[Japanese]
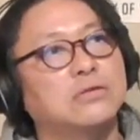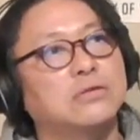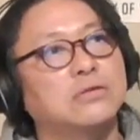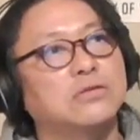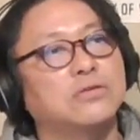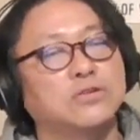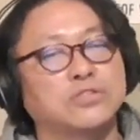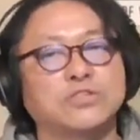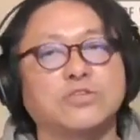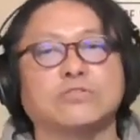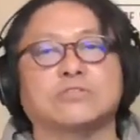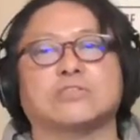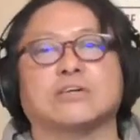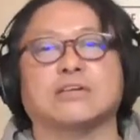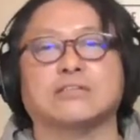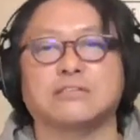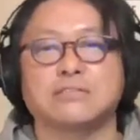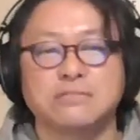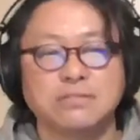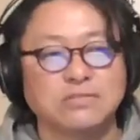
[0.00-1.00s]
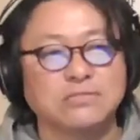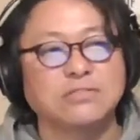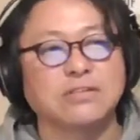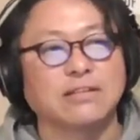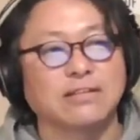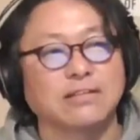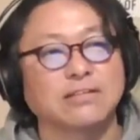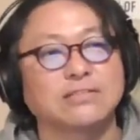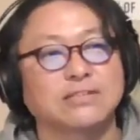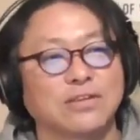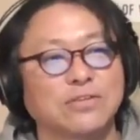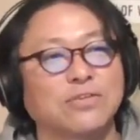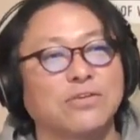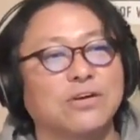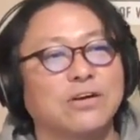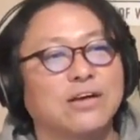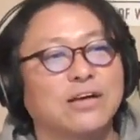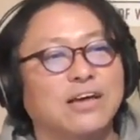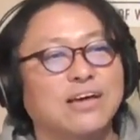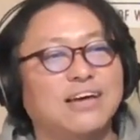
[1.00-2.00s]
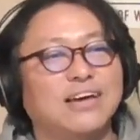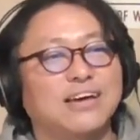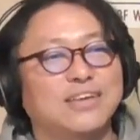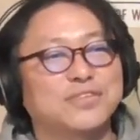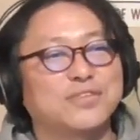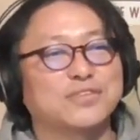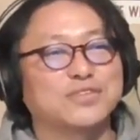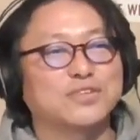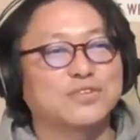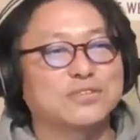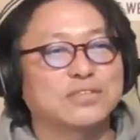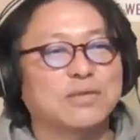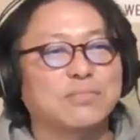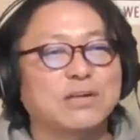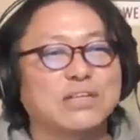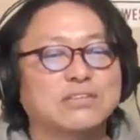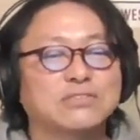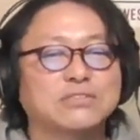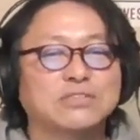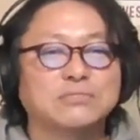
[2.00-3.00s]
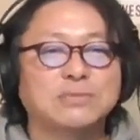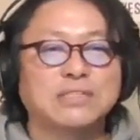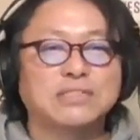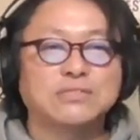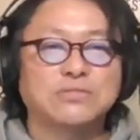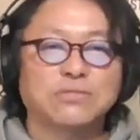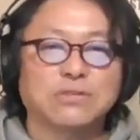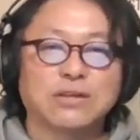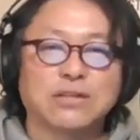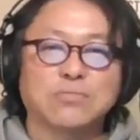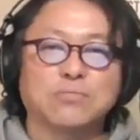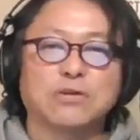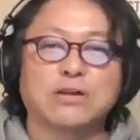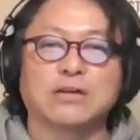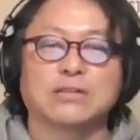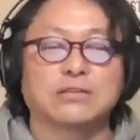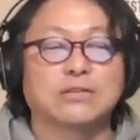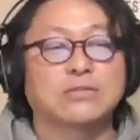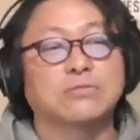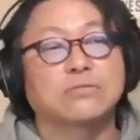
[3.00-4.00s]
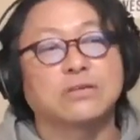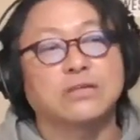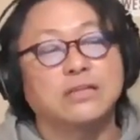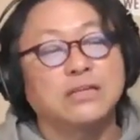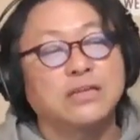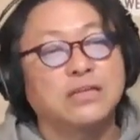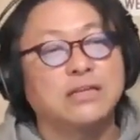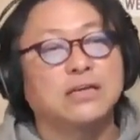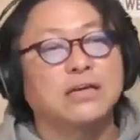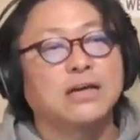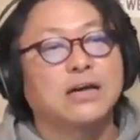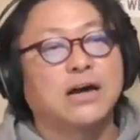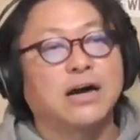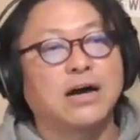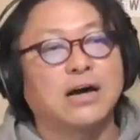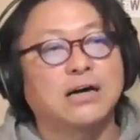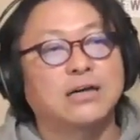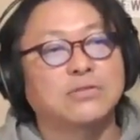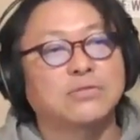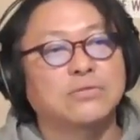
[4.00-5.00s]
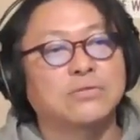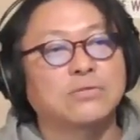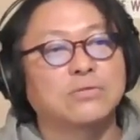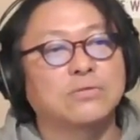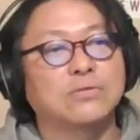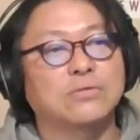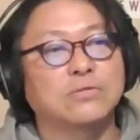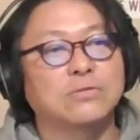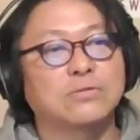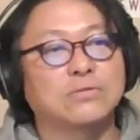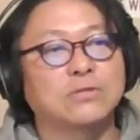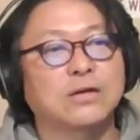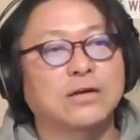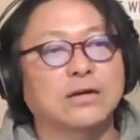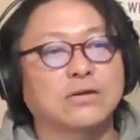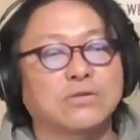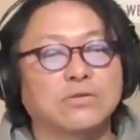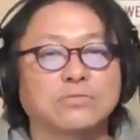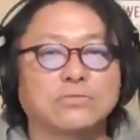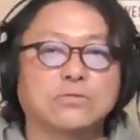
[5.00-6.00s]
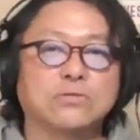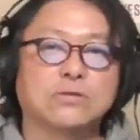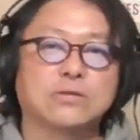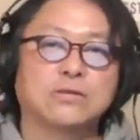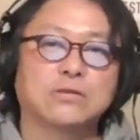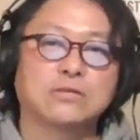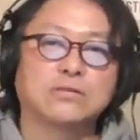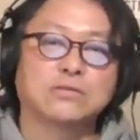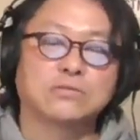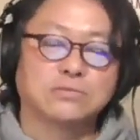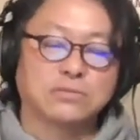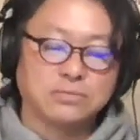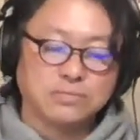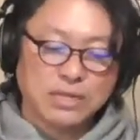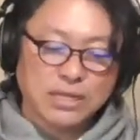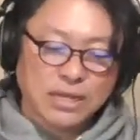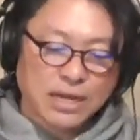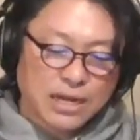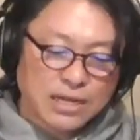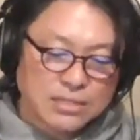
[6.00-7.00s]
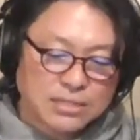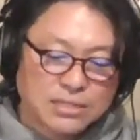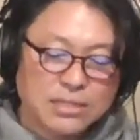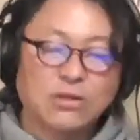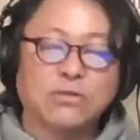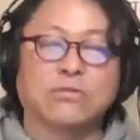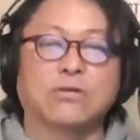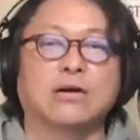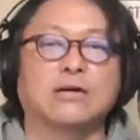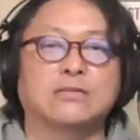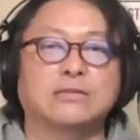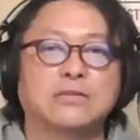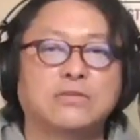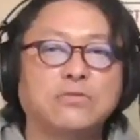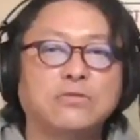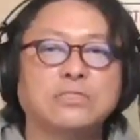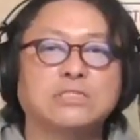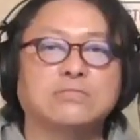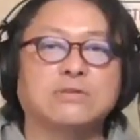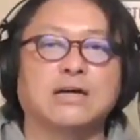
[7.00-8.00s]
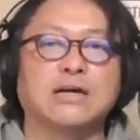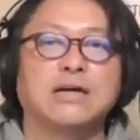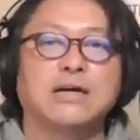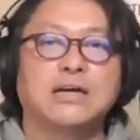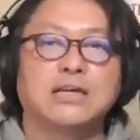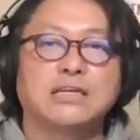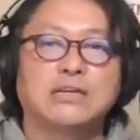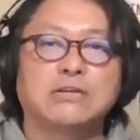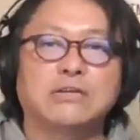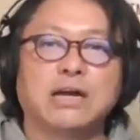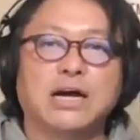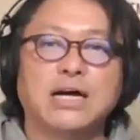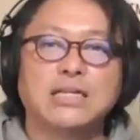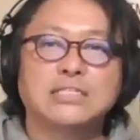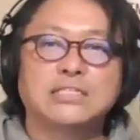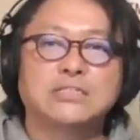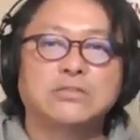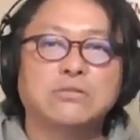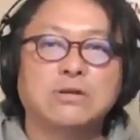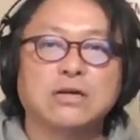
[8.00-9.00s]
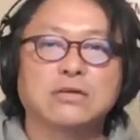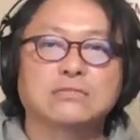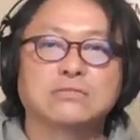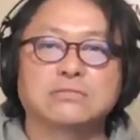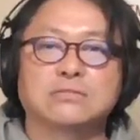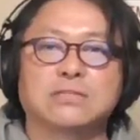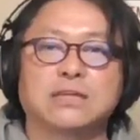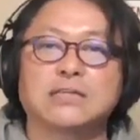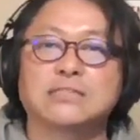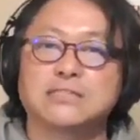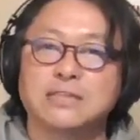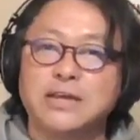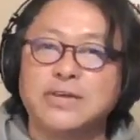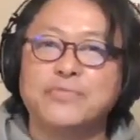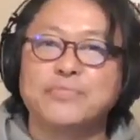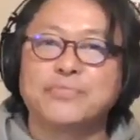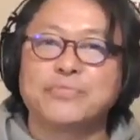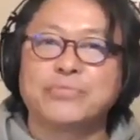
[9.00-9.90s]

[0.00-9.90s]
吉尾ちゃんって言ってたじゃないですけど、えーと、とそのたまに車に乗っけてもらった時にあのなんか今日車にカーステレオがあって当時はいわゆる8トラックってやつね